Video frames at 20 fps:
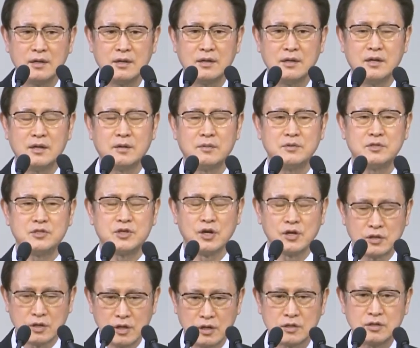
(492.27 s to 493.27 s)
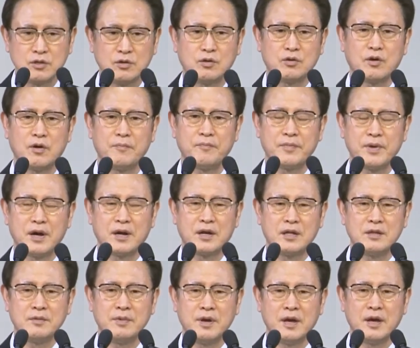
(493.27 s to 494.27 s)
여러분 적극적으로
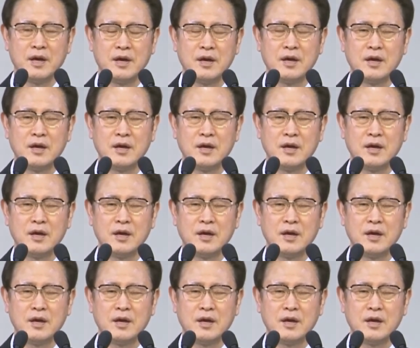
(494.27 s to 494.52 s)
하나님의